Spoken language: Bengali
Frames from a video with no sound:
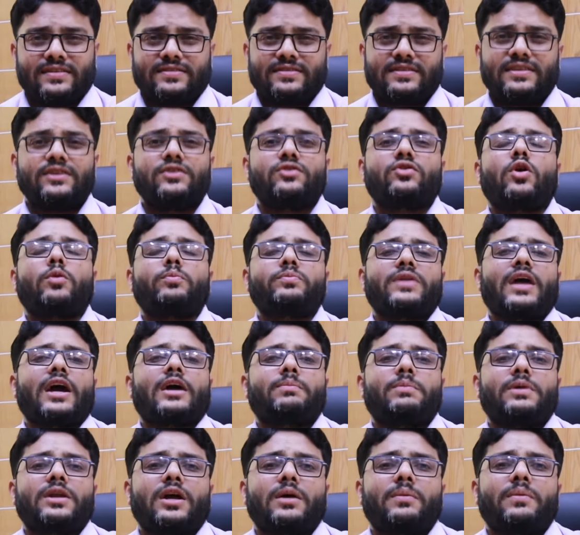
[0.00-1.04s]
সিনড্রম
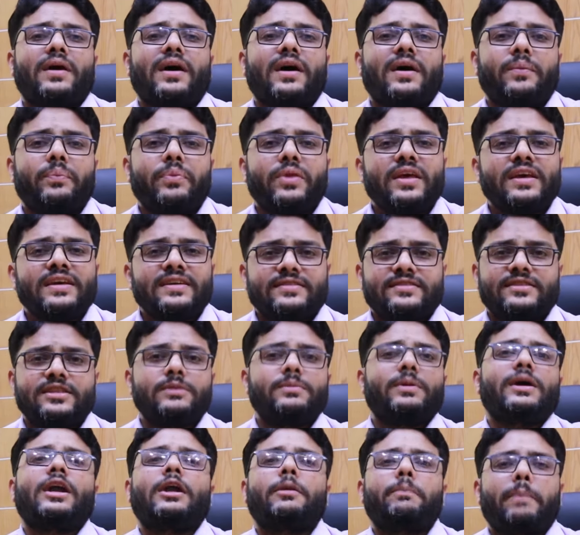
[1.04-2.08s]
থাকবে না বা
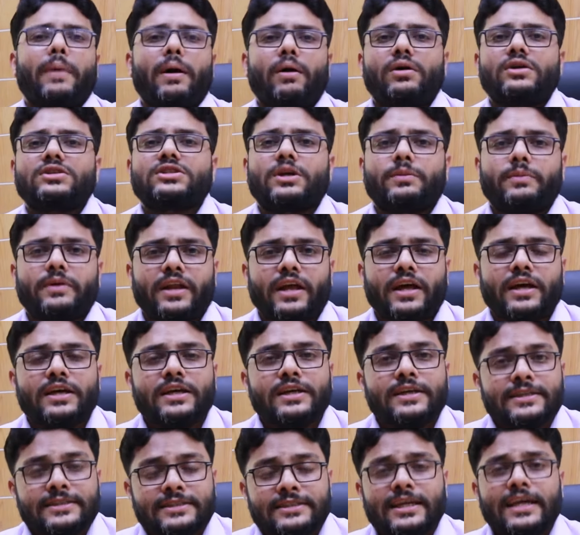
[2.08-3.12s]
সিমেন্ট পাওয়া যাবে না
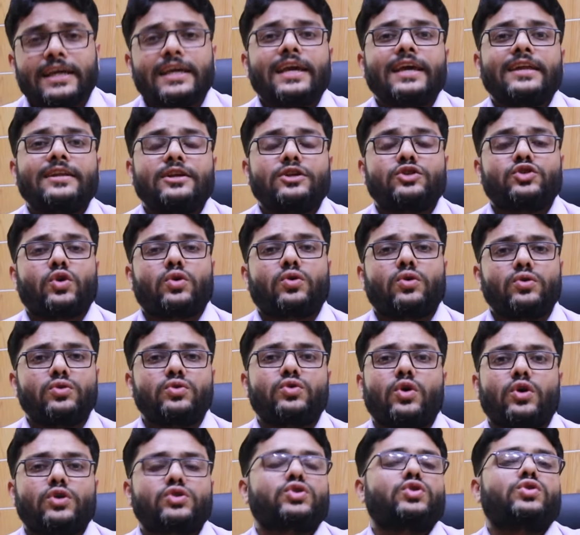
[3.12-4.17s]
সেই ক্ষেত্রে যখন
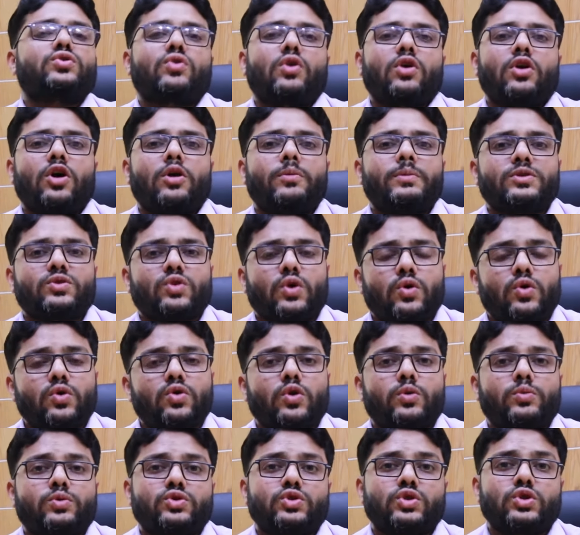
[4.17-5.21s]
ধর্ষণ করা হবে তখন
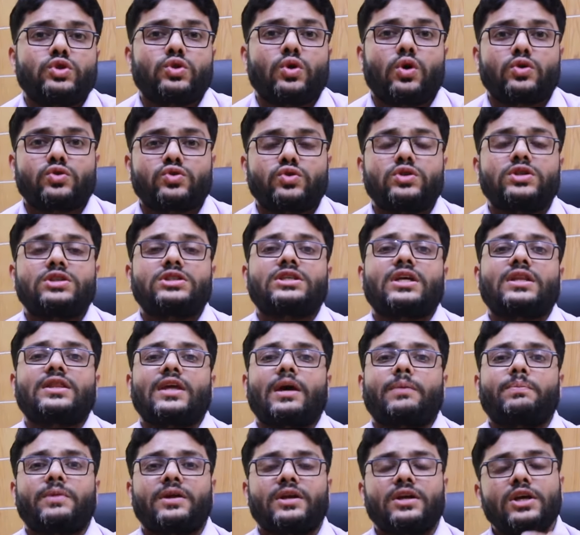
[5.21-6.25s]
অবশ্যই ধর্ষণের সাথে
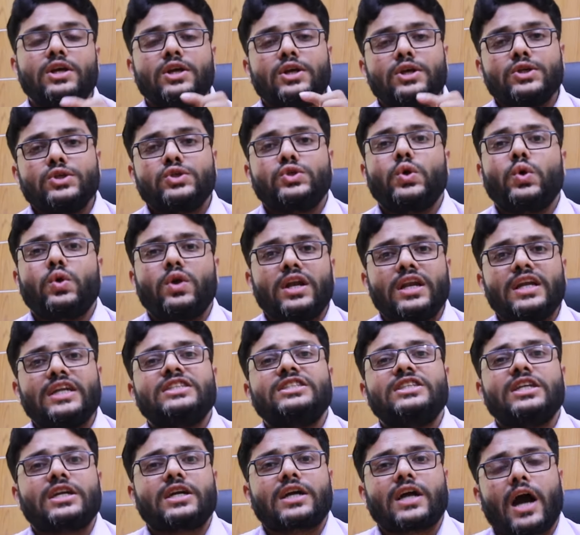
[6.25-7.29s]
আপনার শরীরের
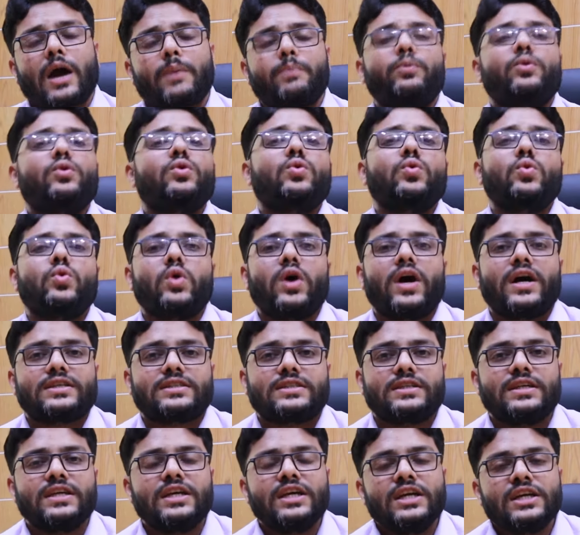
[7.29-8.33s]
যে কাপড়গুলো
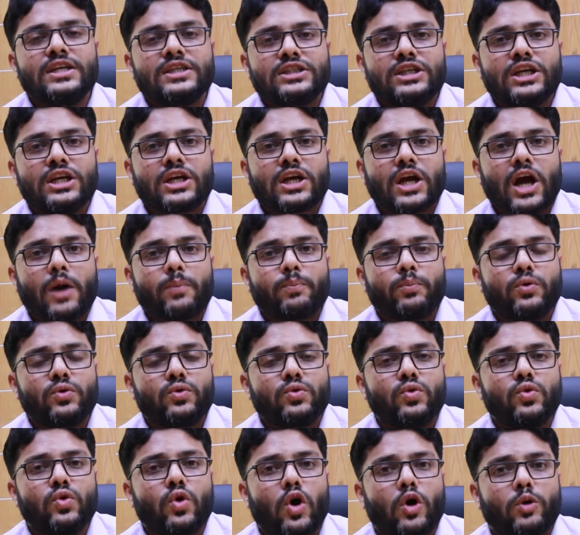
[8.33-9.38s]
আছে সেই
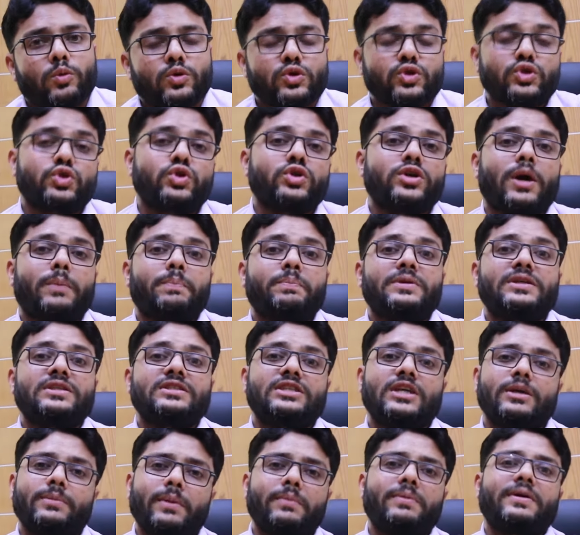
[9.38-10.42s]
কাপড়গুলো অবশ্যই আপনি
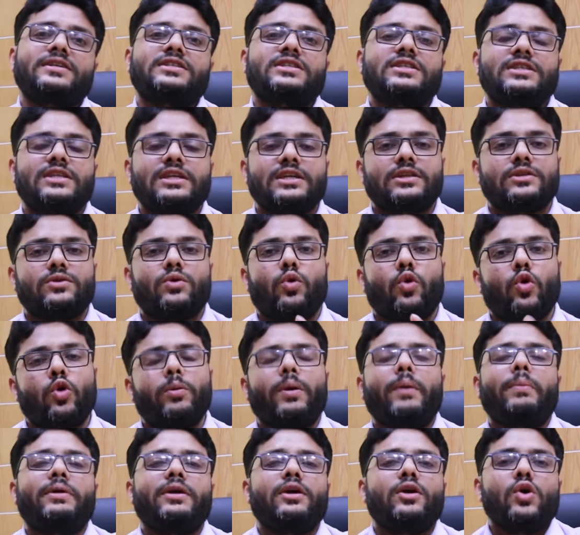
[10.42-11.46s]
যেভাবে আছে ঠিক
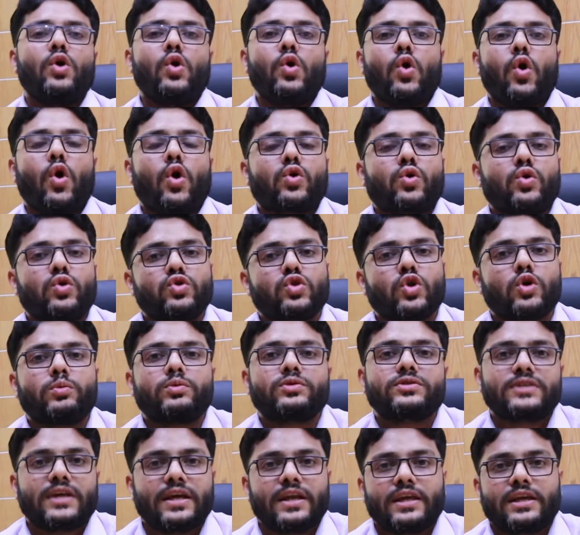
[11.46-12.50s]
ওভাবেই অক্ষত
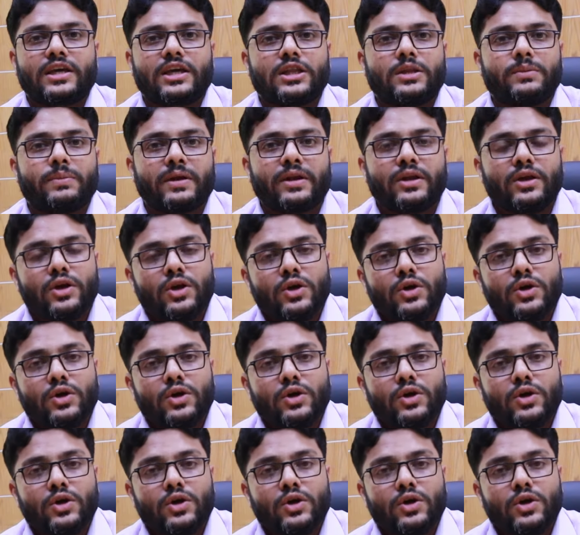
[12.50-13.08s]
অবস্থায় রেখে দেবেন